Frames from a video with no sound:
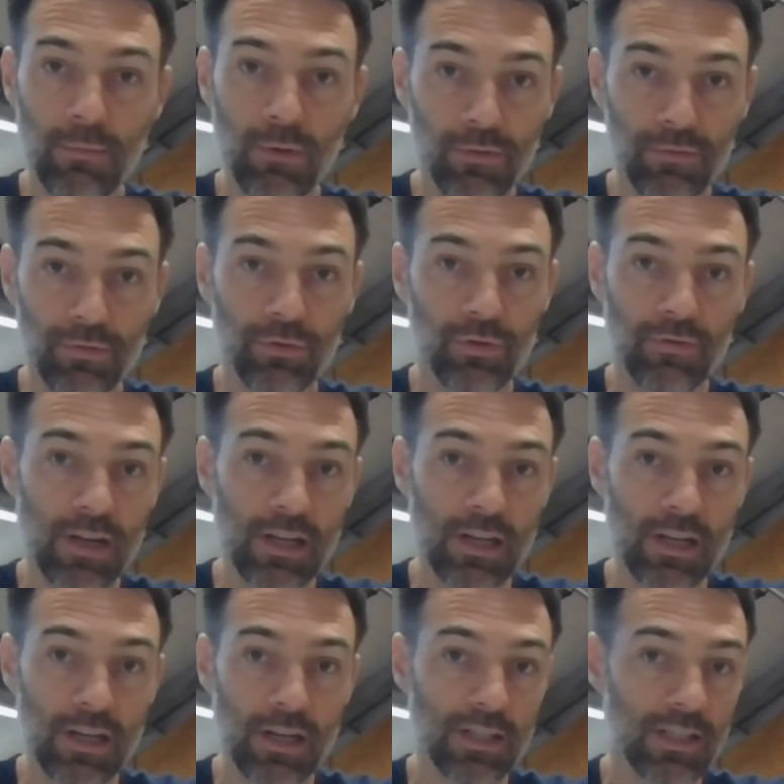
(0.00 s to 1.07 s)
L'enfant
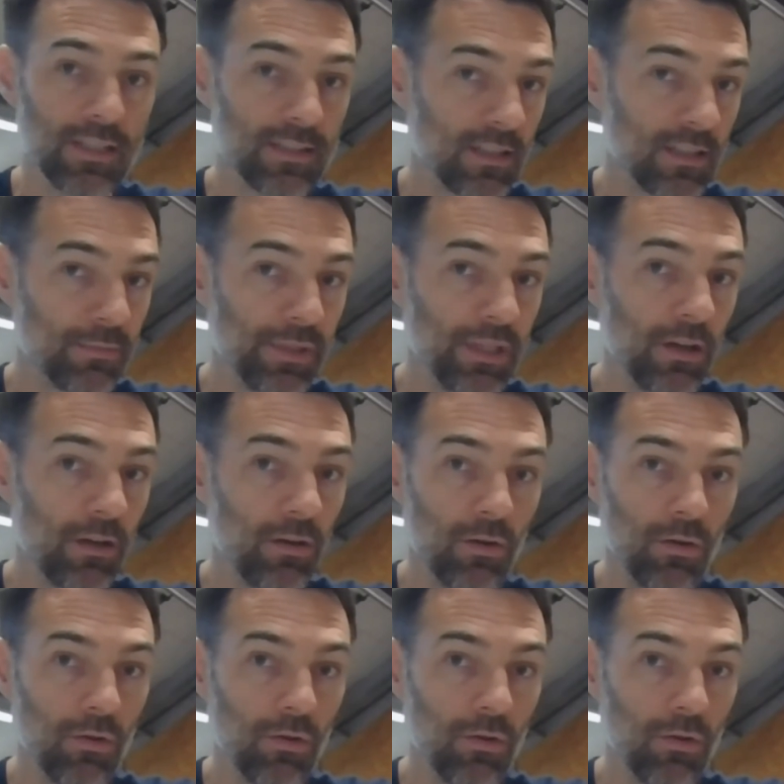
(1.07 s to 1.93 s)
sauvage, qui s'inspire